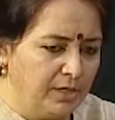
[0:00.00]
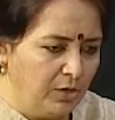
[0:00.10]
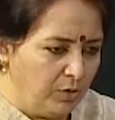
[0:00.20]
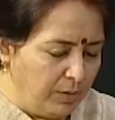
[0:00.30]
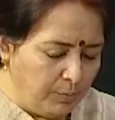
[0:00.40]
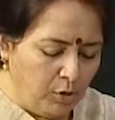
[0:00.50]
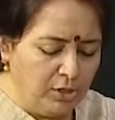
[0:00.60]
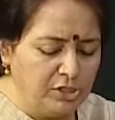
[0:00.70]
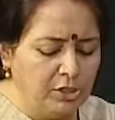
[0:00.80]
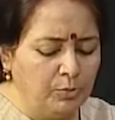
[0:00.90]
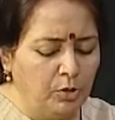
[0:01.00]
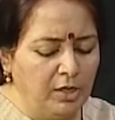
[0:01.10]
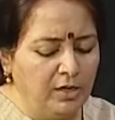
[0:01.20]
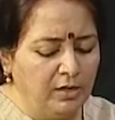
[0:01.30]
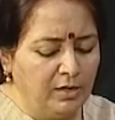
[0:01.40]
इन्होंने बहुत अच्छी
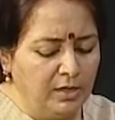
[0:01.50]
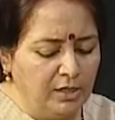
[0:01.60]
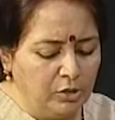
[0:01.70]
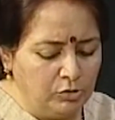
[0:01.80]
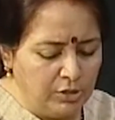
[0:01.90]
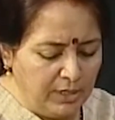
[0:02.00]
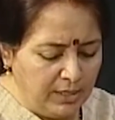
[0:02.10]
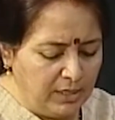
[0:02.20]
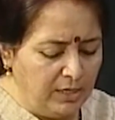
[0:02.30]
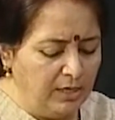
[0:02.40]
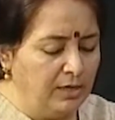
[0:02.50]
बोली नीतू जी ने कि